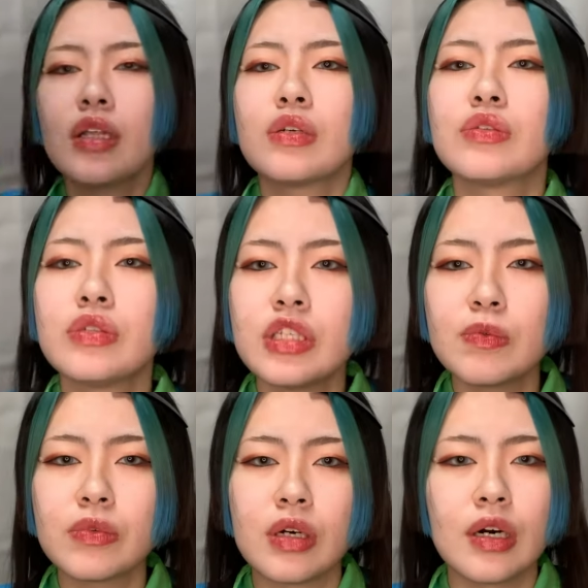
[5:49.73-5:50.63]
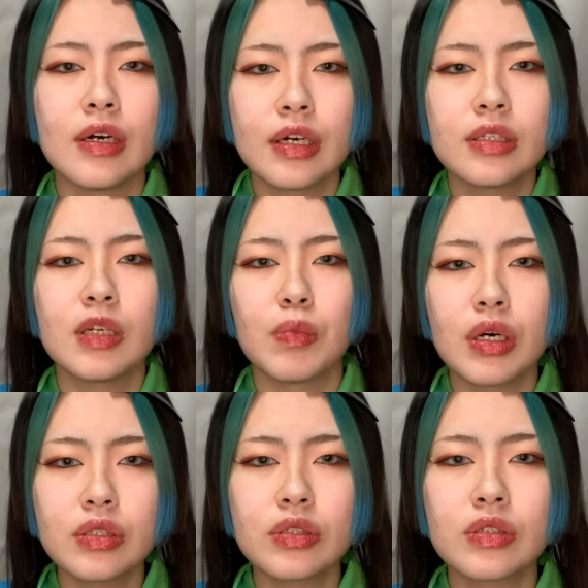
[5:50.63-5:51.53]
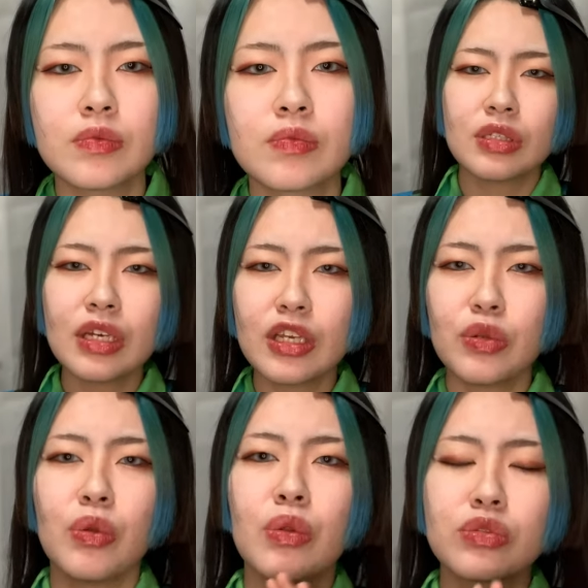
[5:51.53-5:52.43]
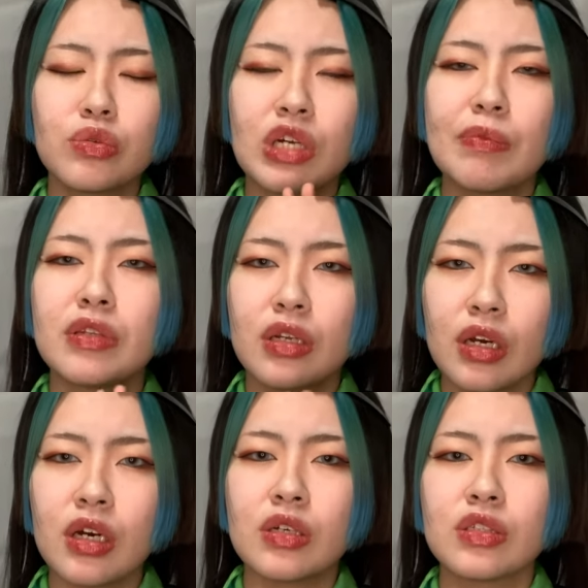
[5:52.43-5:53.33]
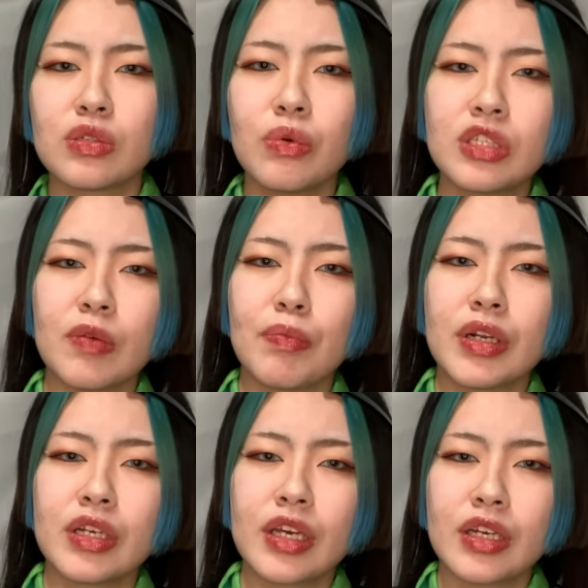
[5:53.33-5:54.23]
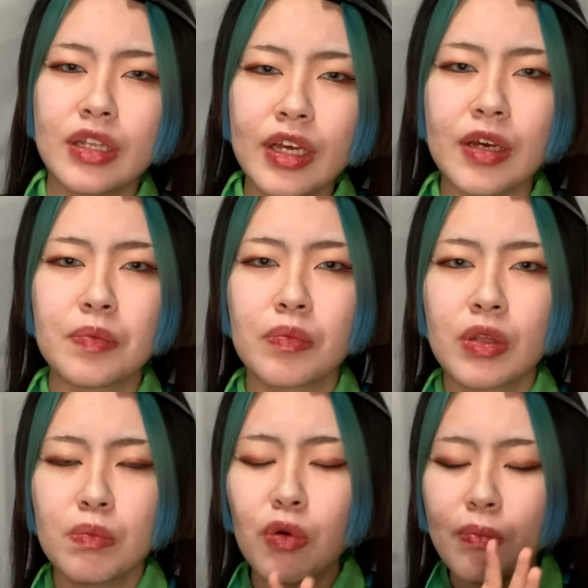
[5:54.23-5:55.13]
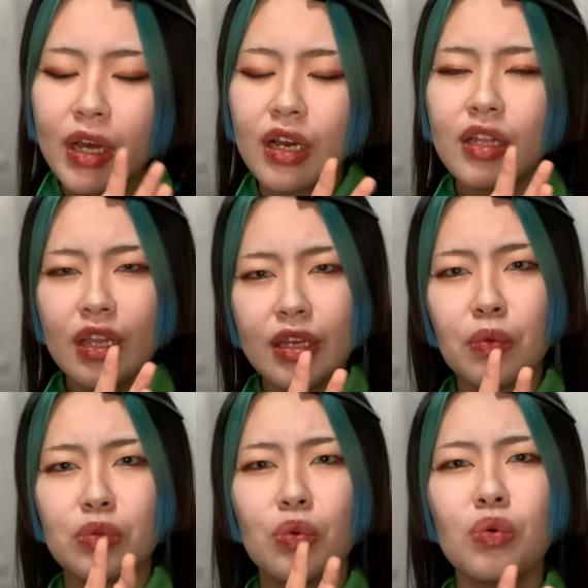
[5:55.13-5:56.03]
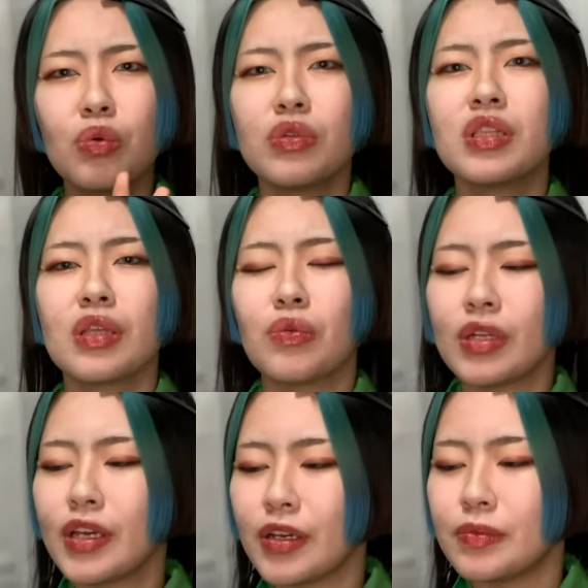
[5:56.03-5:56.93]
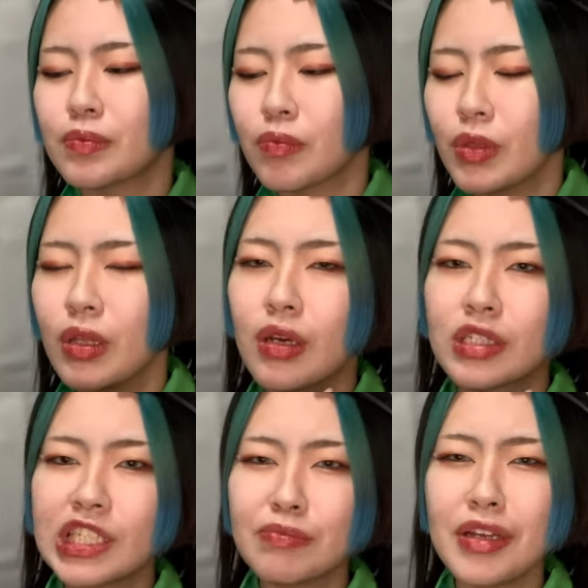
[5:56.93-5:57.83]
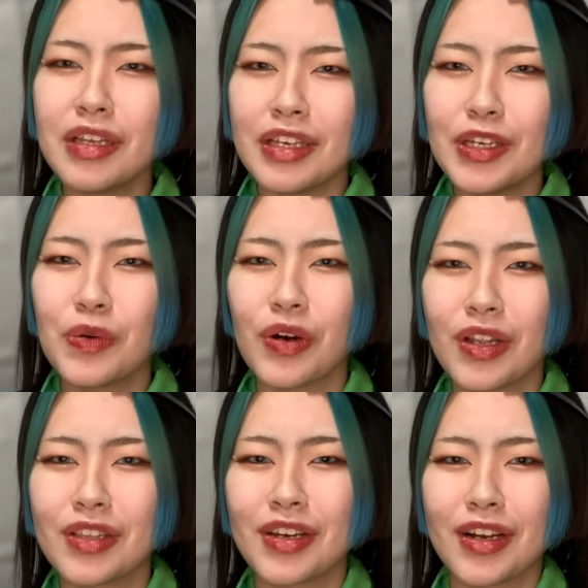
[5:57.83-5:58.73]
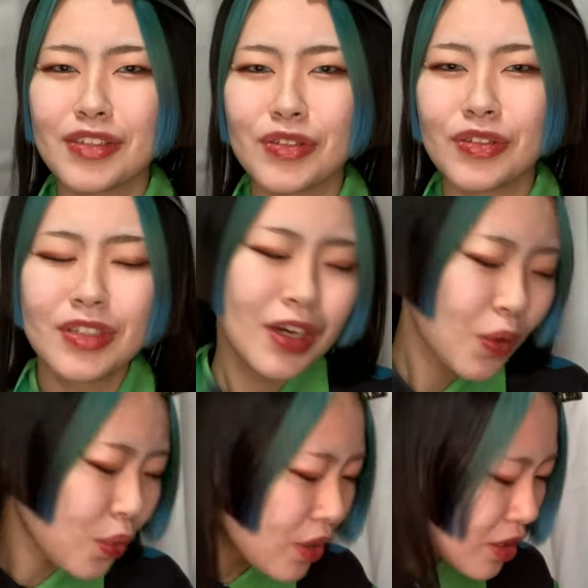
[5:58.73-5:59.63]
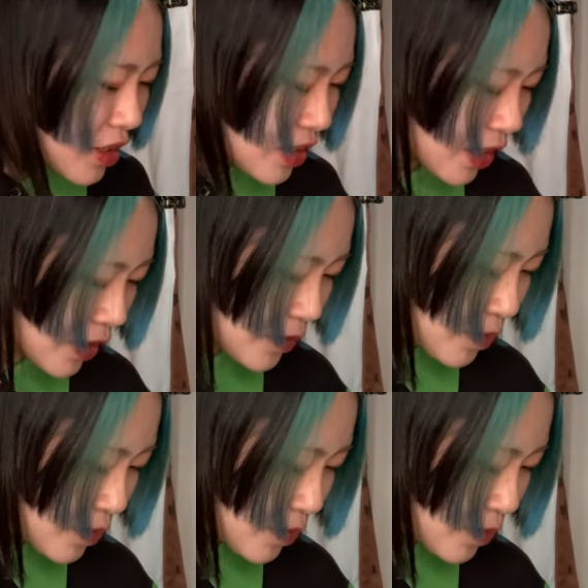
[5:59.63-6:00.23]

なクリームが入ってますさっきの4つと比べたらすごいさっぱり系で前がね結構濃厚だったのでなんか締めにいいのかなって感じするこれってさ